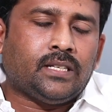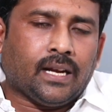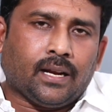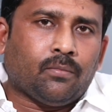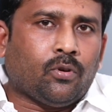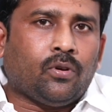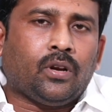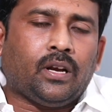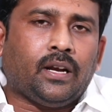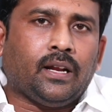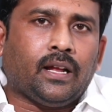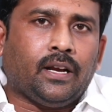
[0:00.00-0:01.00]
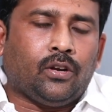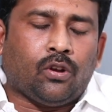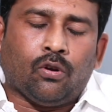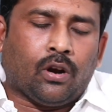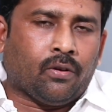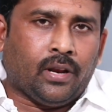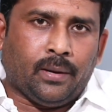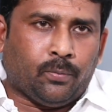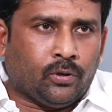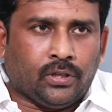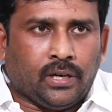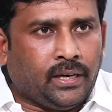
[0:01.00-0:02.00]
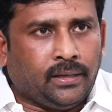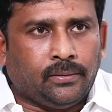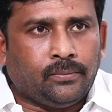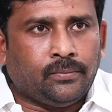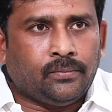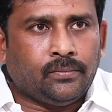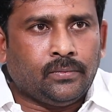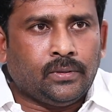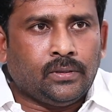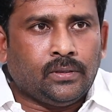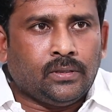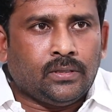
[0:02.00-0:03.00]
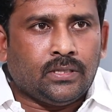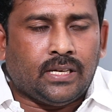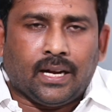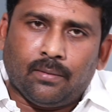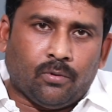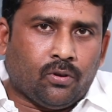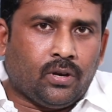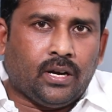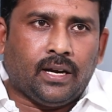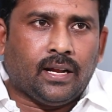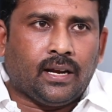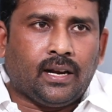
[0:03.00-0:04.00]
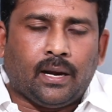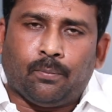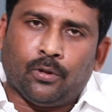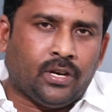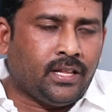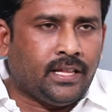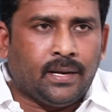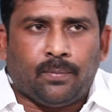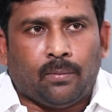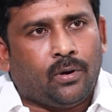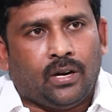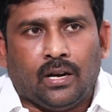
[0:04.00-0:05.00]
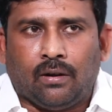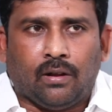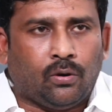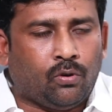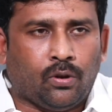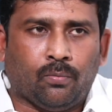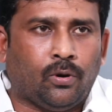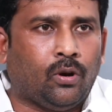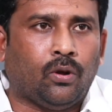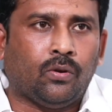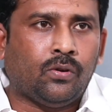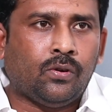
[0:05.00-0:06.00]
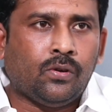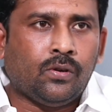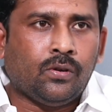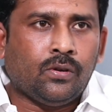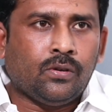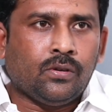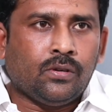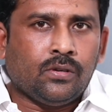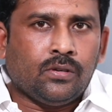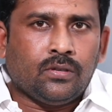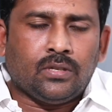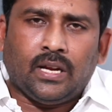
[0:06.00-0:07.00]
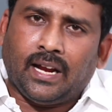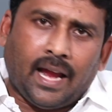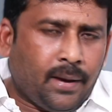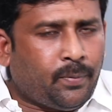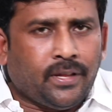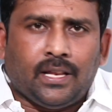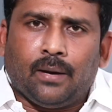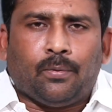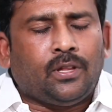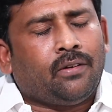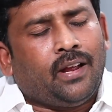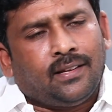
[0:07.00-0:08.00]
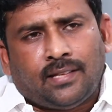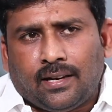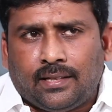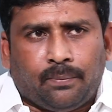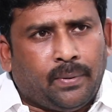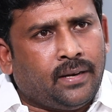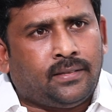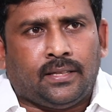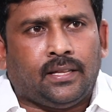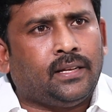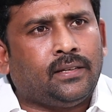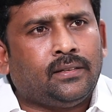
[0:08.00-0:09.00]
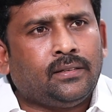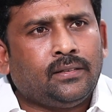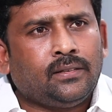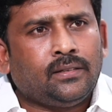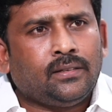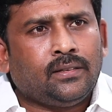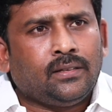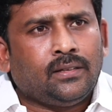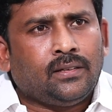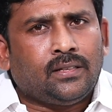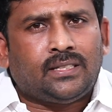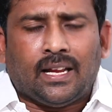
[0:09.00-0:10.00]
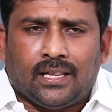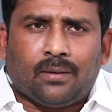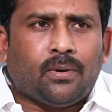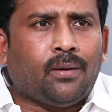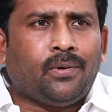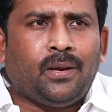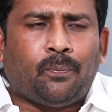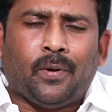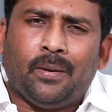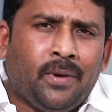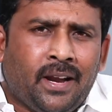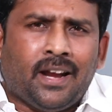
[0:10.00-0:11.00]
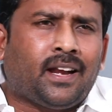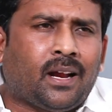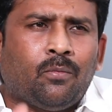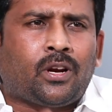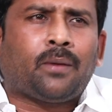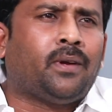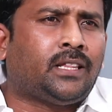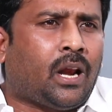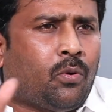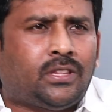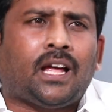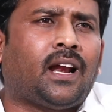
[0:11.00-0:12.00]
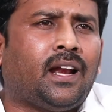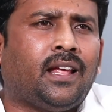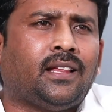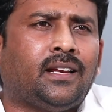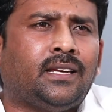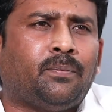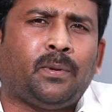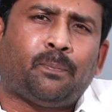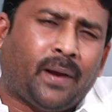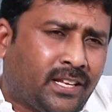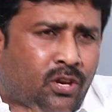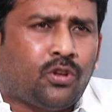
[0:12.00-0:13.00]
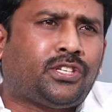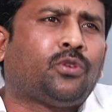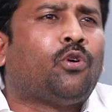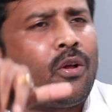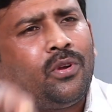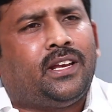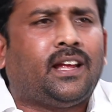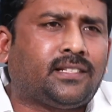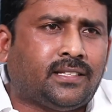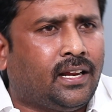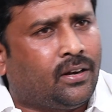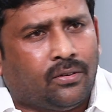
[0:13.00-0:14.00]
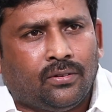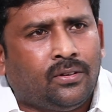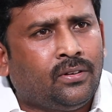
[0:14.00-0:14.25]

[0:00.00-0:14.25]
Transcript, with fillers: జగన్మోహన్ రెడ్డి గారి ఇంట్లో గొడవలు అయిపోతున్నాయి జగన్మోహన్ రెడ్డి గారిని రేపొద్దున దిగిపోమంటున్నారు వాళ్ళ కుటుంబంలో ఇక అయిపోయింది రేపొద్దున వైఎస్ఆర్సీ పరిస్థితి చంద్రబాబుని ఇప్పుడు ఇమీడియట్గా ముఖ్యమంత్రి అవుతారా లేదా అని చెప్పి ప్రజలు వచ్చి గొడవలు చేస్తున్నారు